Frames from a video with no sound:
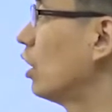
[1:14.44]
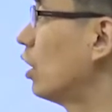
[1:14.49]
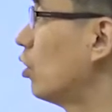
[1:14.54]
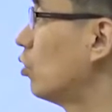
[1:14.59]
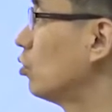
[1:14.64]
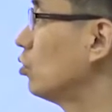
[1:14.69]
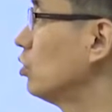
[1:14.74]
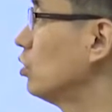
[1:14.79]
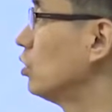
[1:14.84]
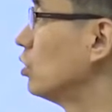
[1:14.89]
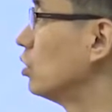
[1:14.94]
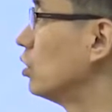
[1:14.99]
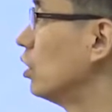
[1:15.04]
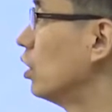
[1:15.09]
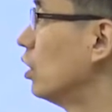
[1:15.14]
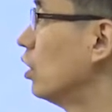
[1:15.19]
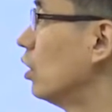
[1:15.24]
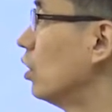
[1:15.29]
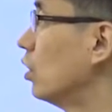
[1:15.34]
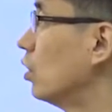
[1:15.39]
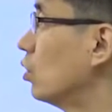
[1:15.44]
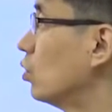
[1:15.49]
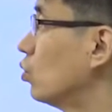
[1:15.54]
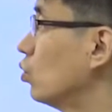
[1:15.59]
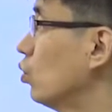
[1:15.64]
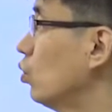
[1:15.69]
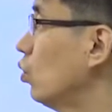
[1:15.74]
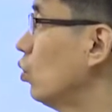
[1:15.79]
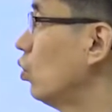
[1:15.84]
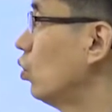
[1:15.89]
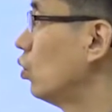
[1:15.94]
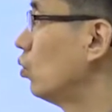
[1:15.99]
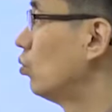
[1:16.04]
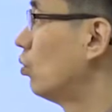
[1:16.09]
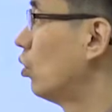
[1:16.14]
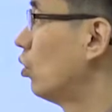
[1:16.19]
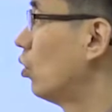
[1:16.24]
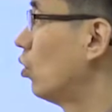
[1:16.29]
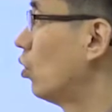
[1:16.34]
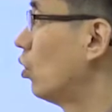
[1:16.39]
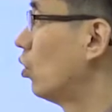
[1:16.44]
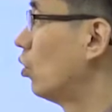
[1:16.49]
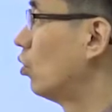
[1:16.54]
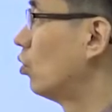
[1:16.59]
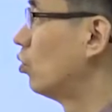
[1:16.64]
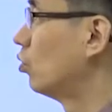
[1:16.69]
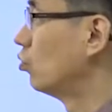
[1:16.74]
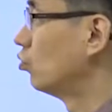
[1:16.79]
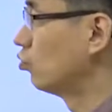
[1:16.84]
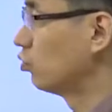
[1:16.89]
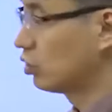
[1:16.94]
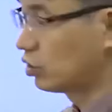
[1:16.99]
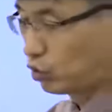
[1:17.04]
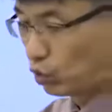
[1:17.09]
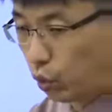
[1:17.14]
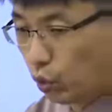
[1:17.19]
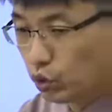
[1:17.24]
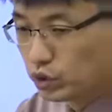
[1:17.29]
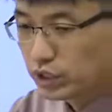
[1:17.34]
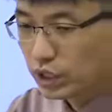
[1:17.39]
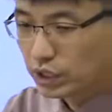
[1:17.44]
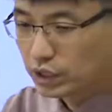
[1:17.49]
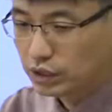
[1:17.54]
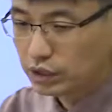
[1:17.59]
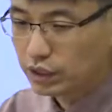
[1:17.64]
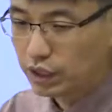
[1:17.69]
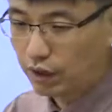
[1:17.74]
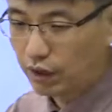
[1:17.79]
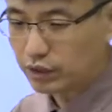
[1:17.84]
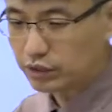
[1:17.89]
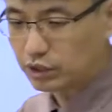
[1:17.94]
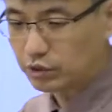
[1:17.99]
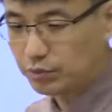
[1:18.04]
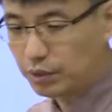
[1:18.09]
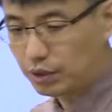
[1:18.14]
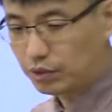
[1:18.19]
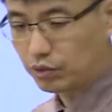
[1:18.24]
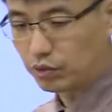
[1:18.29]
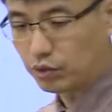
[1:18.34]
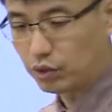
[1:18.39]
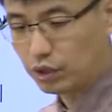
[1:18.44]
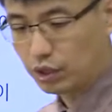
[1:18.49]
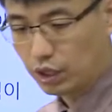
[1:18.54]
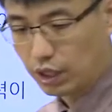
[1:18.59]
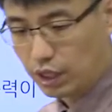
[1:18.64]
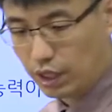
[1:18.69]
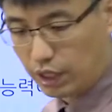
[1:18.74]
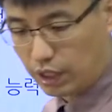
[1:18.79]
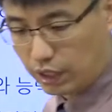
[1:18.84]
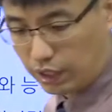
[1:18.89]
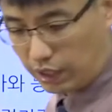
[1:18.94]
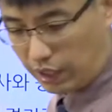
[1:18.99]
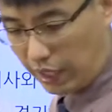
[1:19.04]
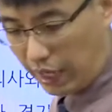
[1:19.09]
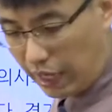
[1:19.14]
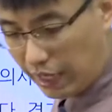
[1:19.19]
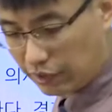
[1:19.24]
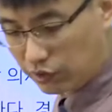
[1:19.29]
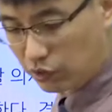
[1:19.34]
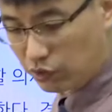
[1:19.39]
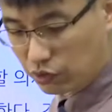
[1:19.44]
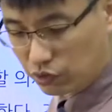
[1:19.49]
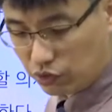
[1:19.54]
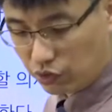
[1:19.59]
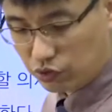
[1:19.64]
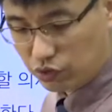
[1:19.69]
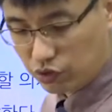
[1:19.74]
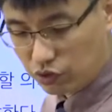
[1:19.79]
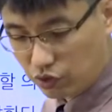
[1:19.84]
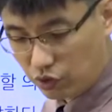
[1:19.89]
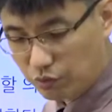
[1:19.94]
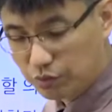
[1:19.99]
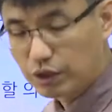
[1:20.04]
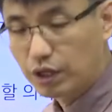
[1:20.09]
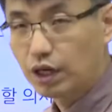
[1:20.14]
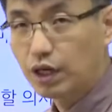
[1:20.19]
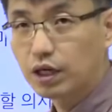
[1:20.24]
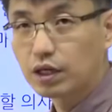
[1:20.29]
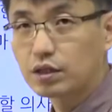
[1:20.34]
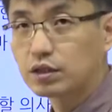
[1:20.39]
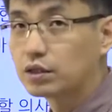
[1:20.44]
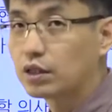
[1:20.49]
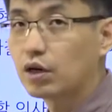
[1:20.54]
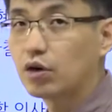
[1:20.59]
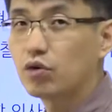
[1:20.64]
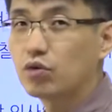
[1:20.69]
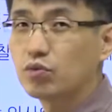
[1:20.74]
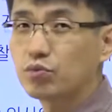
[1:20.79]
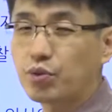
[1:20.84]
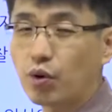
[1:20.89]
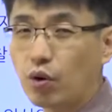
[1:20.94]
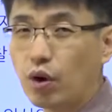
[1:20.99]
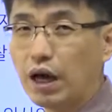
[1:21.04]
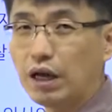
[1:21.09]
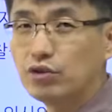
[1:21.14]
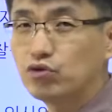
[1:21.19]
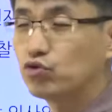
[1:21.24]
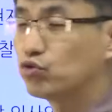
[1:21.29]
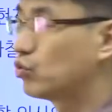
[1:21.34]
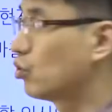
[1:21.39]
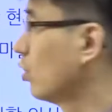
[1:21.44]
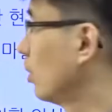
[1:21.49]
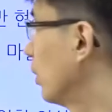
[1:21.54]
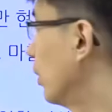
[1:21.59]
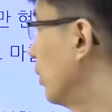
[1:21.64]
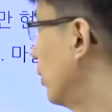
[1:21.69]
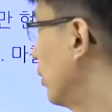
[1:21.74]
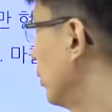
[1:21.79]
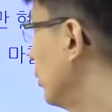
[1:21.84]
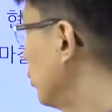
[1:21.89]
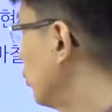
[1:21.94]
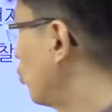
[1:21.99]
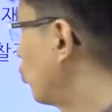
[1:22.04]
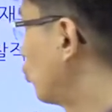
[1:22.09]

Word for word: 나오는 요 뭐 우리 교재에는 나왔지만 거기 계절적 실업이나 그딴 거는 별로 안 중요해요. 그래서